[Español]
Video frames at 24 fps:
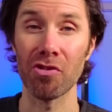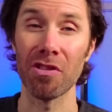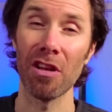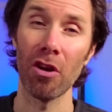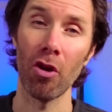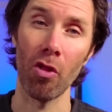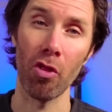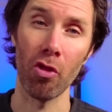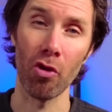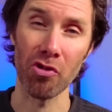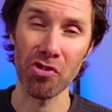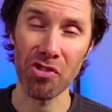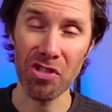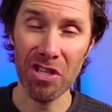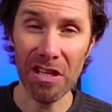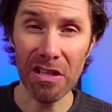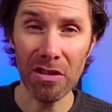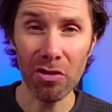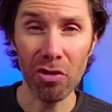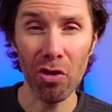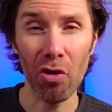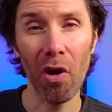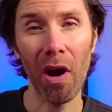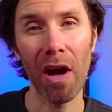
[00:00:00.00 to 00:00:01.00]
de los
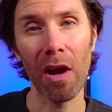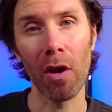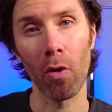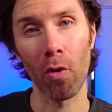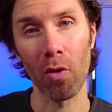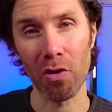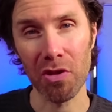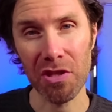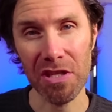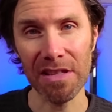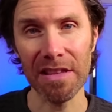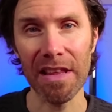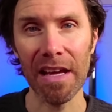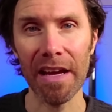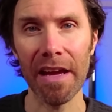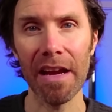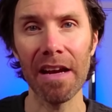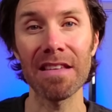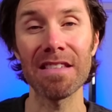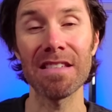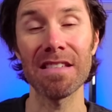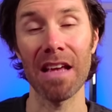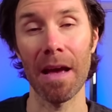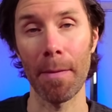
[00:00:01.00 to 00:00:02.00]
200 a los 80
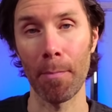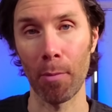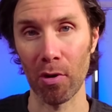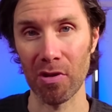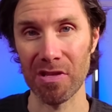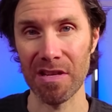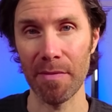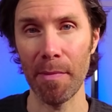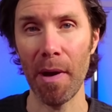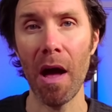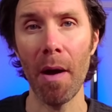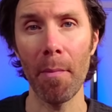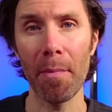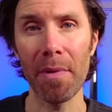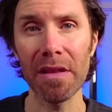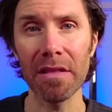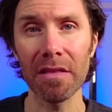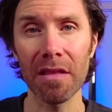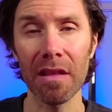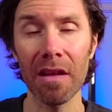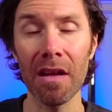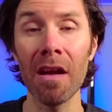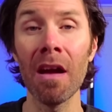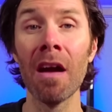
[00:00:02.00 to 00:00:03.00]
Hz
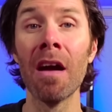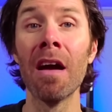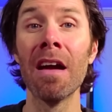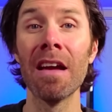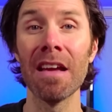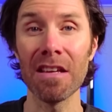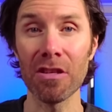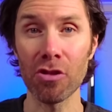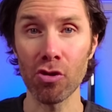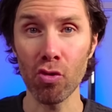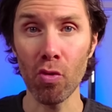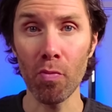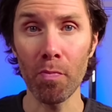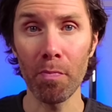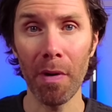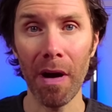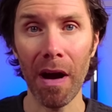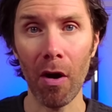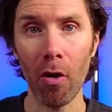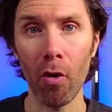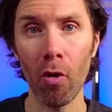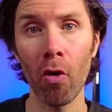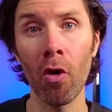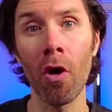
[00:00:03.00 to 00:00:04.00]
aproximadamente y
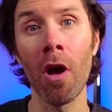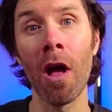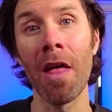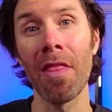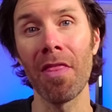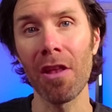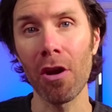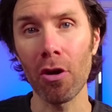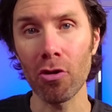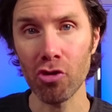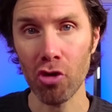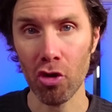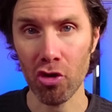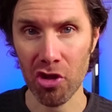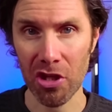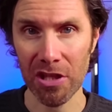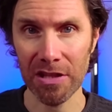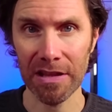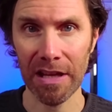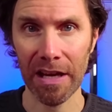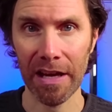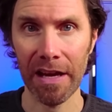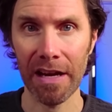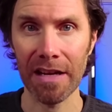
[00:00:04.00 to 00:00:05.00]
subbajo de los
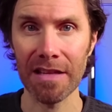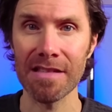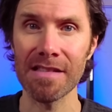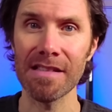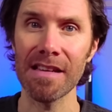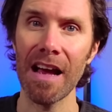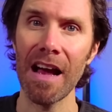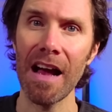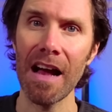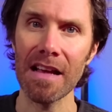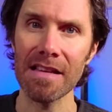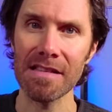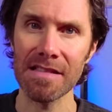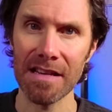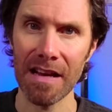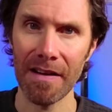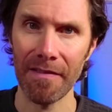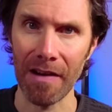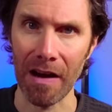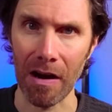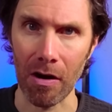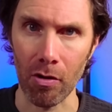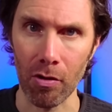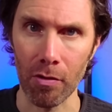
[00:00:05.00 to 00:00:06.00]
80 Hz hacia
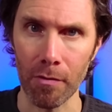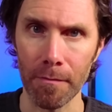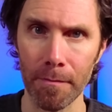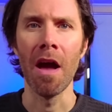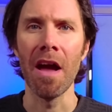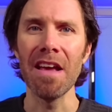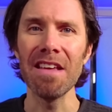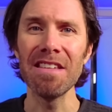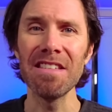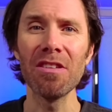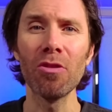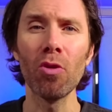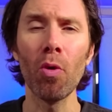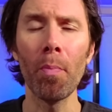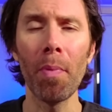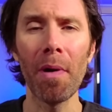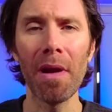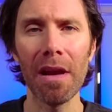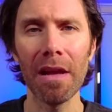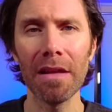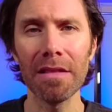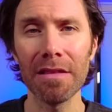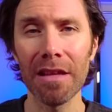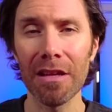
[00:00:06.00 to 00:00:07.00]
abajo. Y si tus
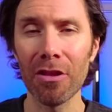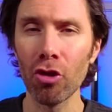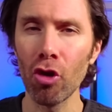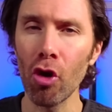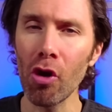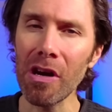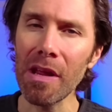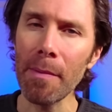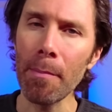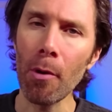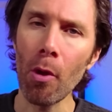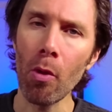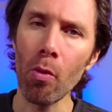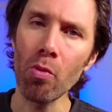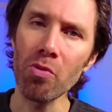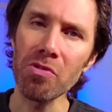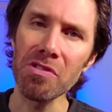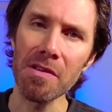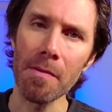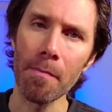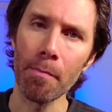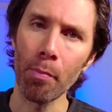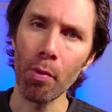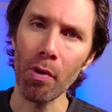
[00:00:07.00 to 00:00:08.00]
parlantes no
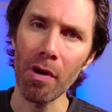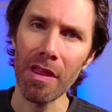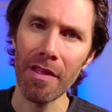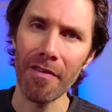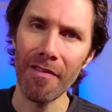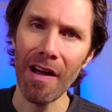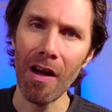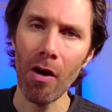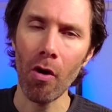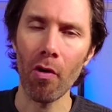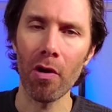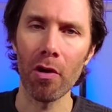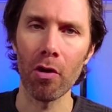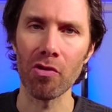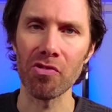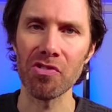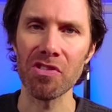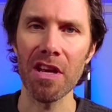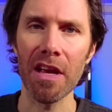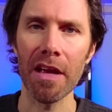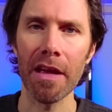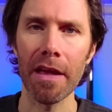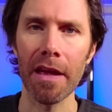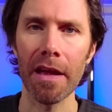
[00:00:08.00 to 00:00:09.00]
reproducen por debajo de los
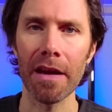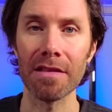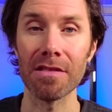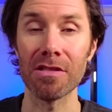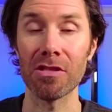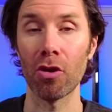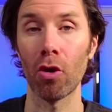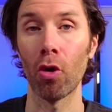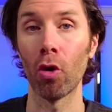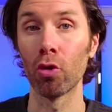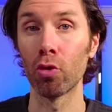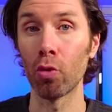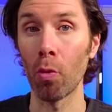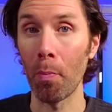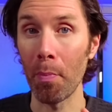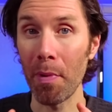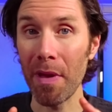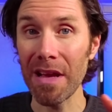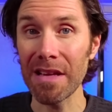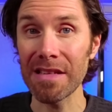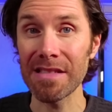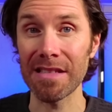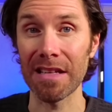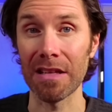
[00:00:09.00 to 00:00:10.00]
100 Hz o tu
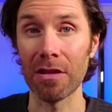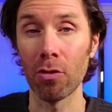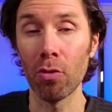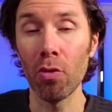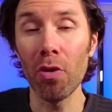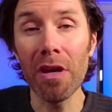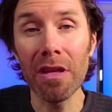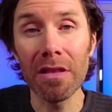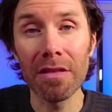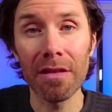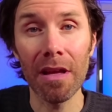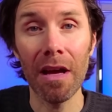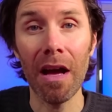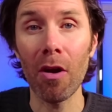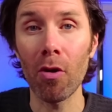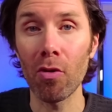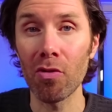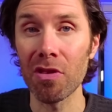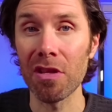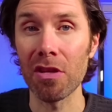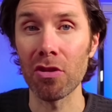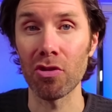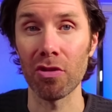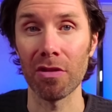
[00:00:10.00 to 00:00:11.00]
pieza no está
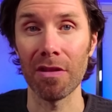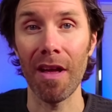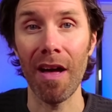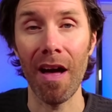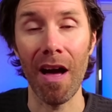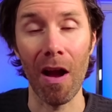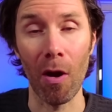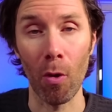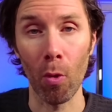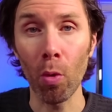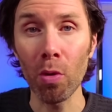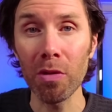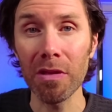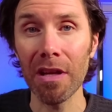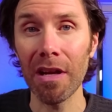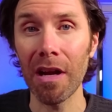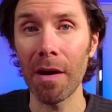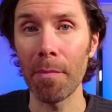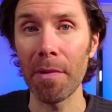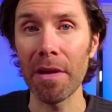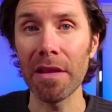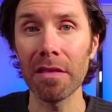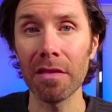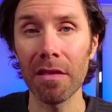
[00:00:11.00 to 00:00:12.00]
acondicionada
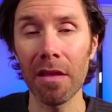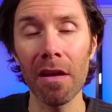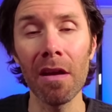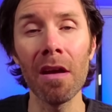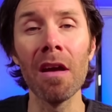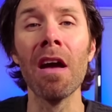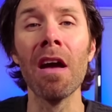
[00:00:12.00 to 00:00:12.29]
acústicamente,